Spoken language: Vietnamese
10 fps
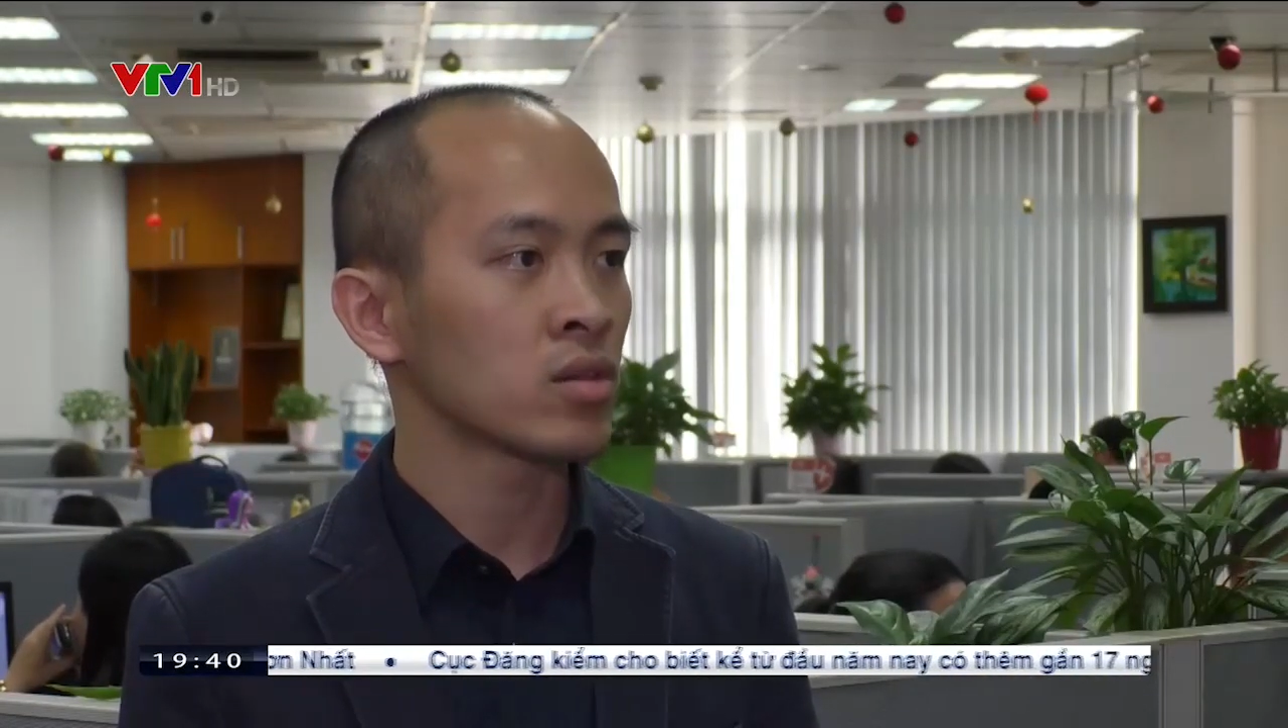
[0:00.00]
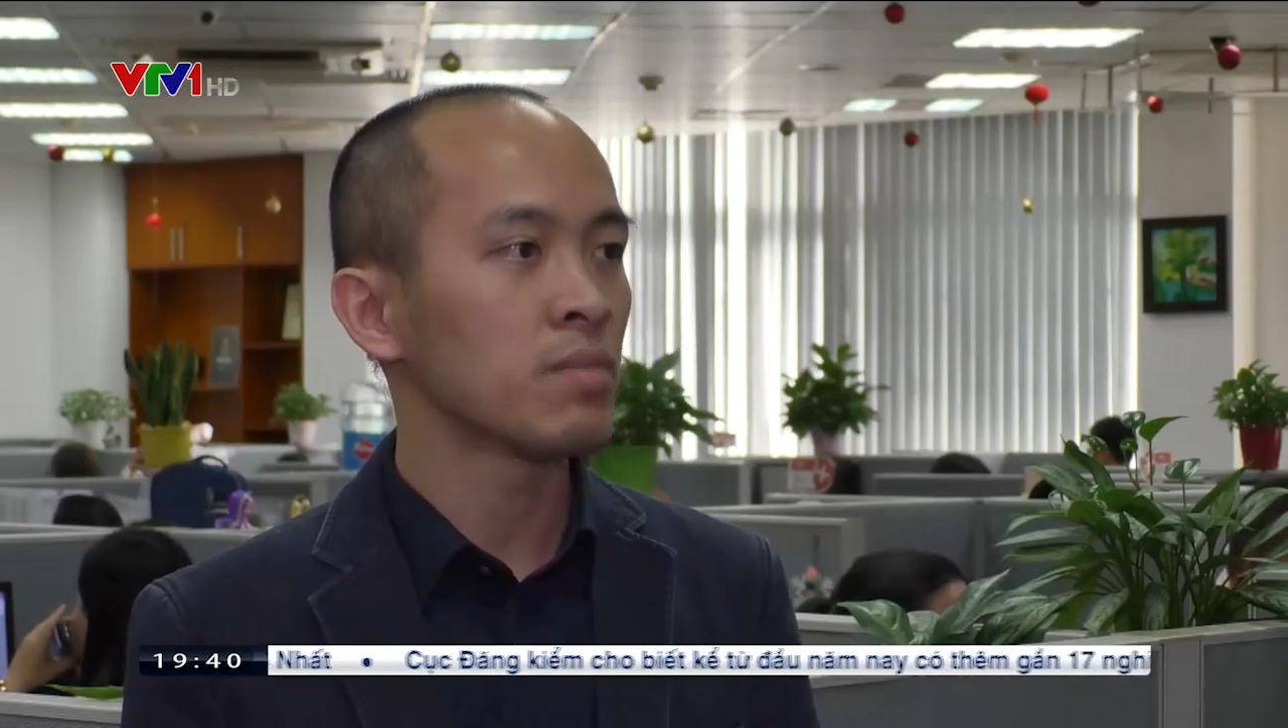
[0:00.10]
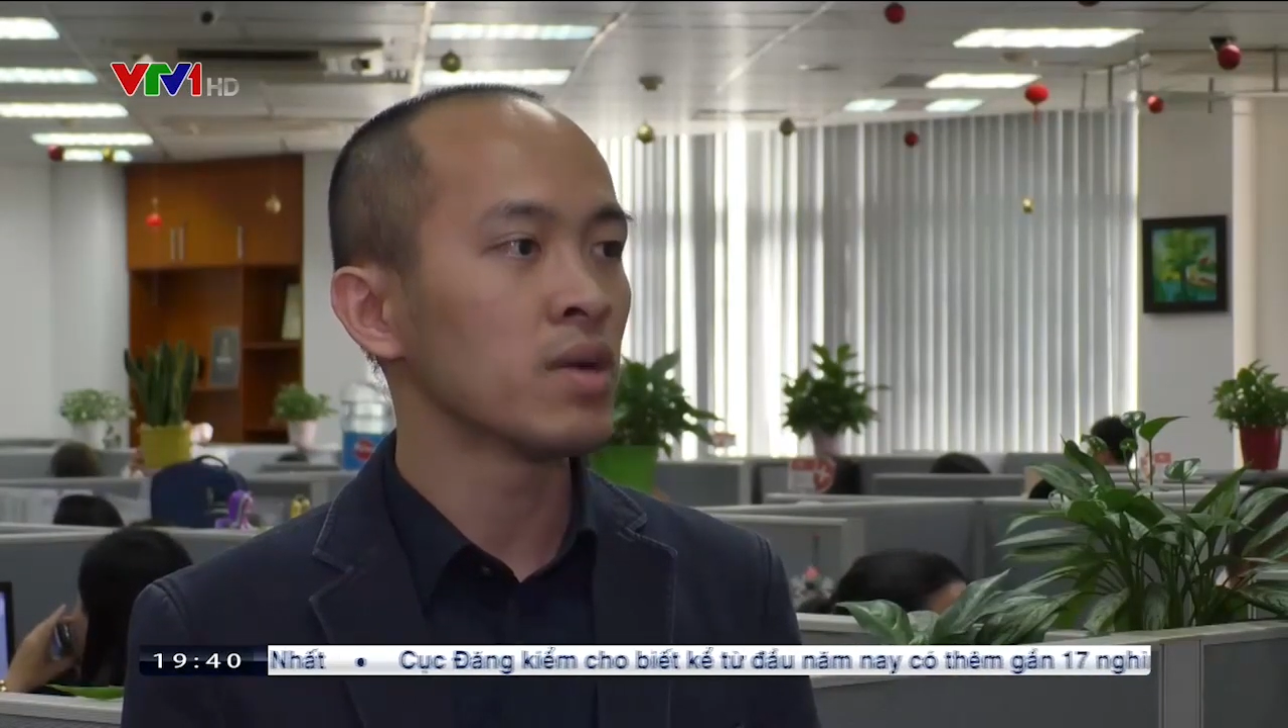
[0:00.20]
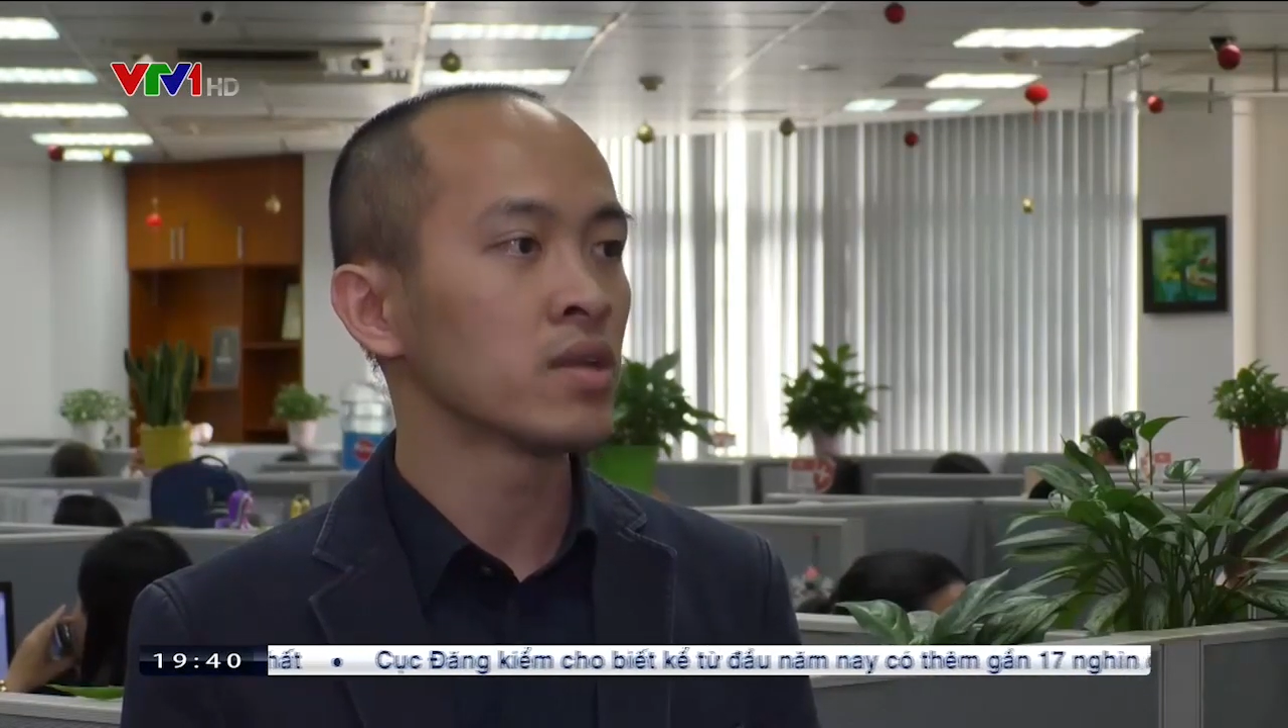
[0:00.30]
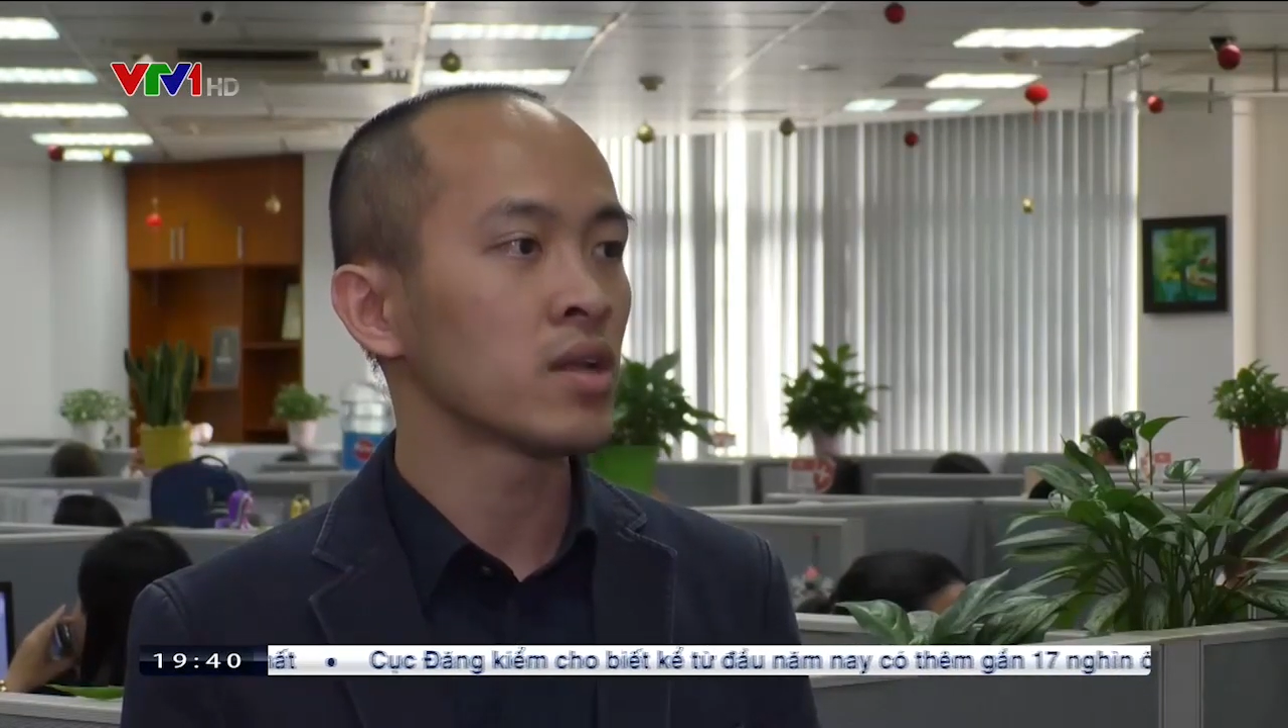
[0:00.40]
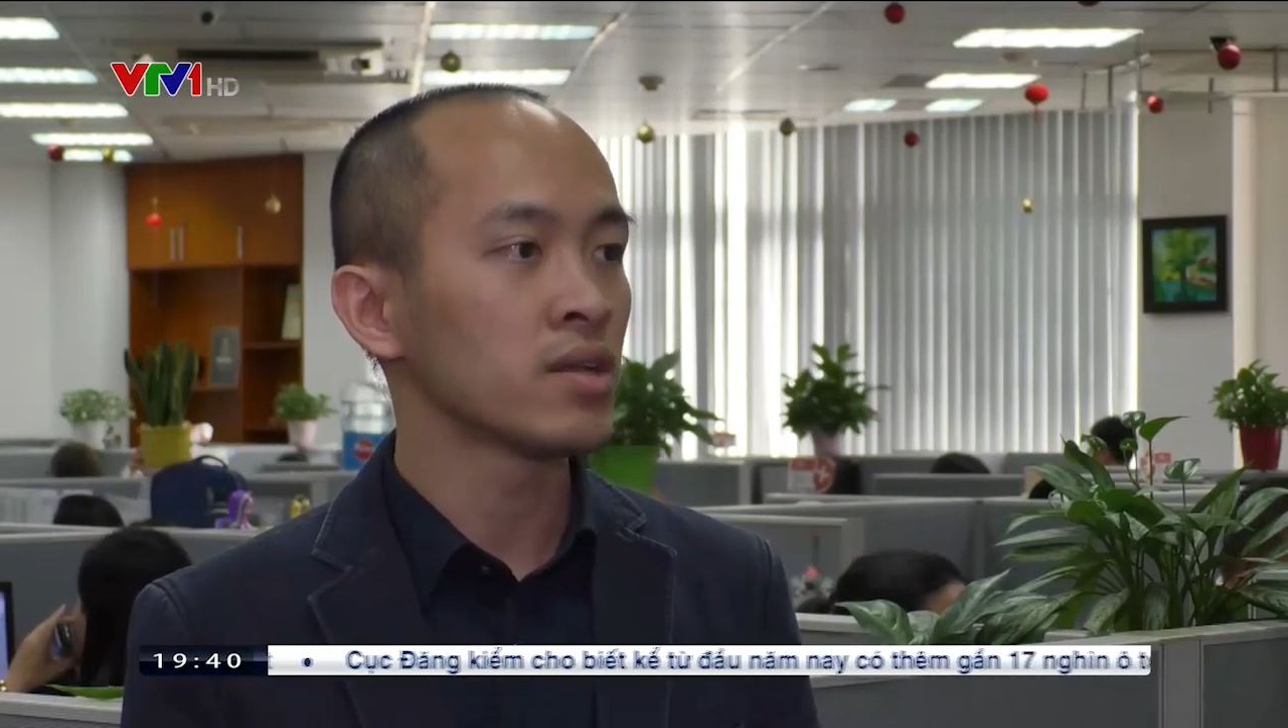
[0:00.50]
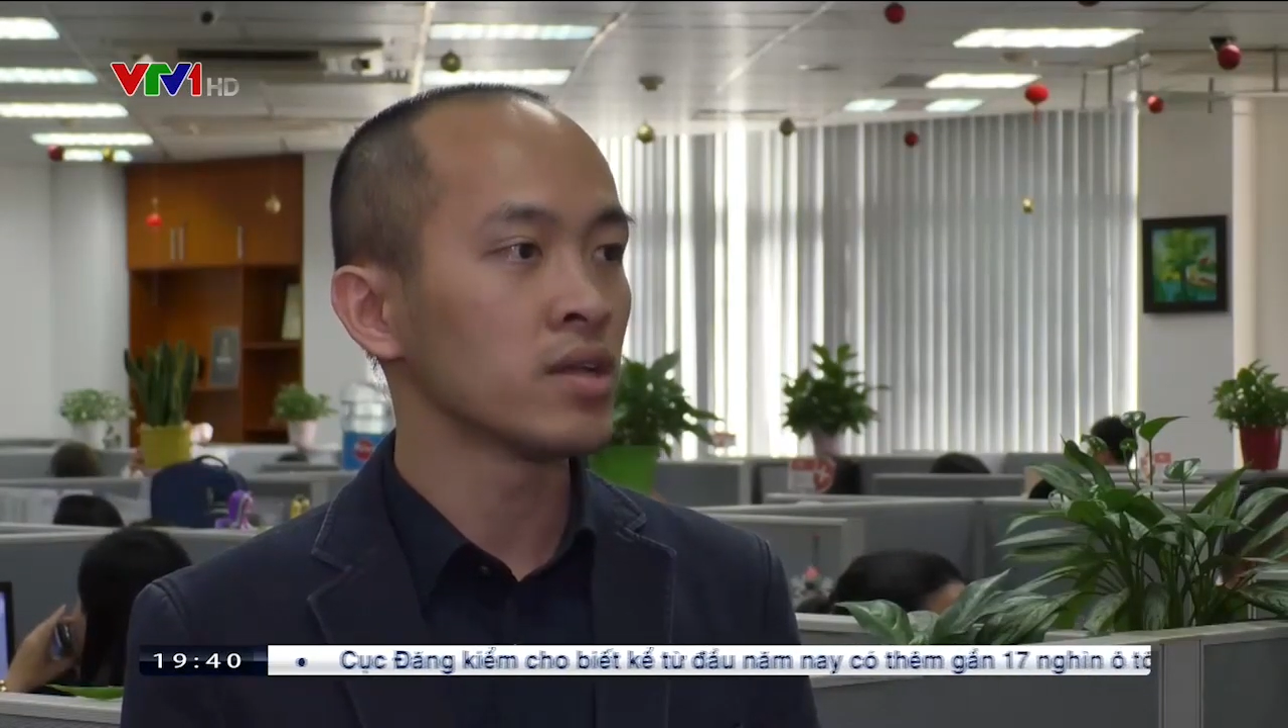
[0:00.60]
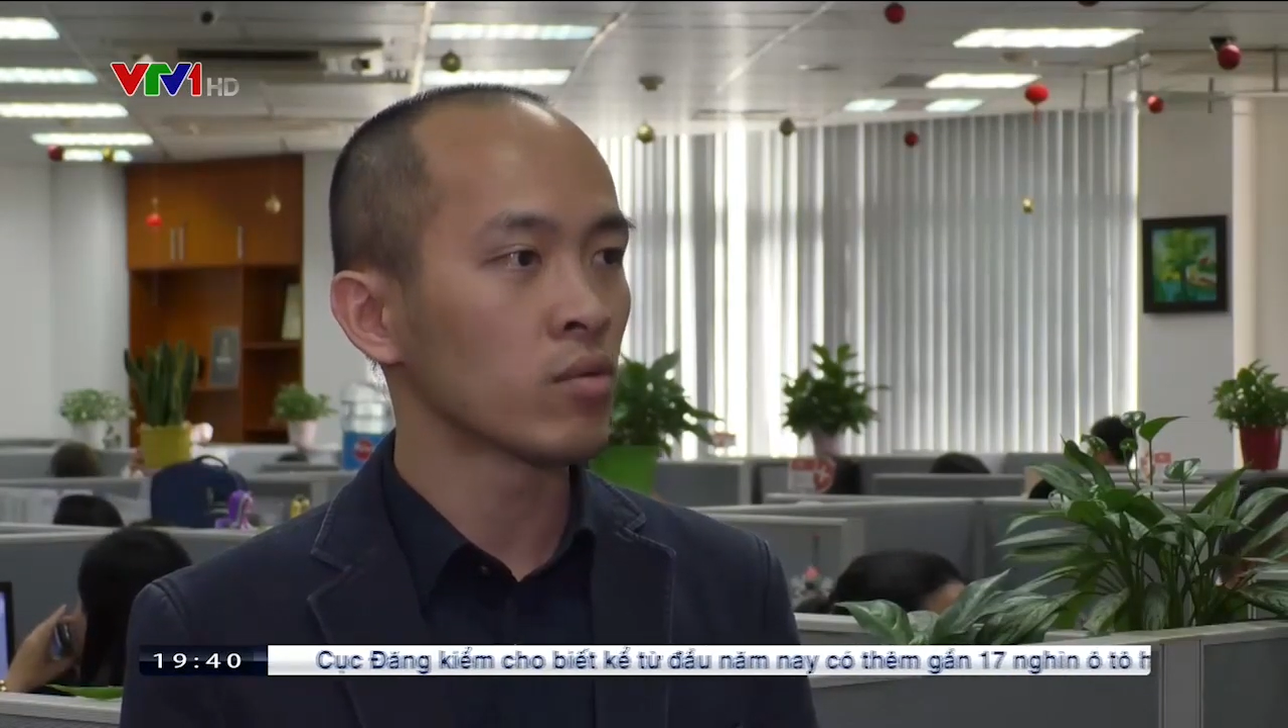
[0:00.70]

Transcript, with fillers: tiềm ẩn rất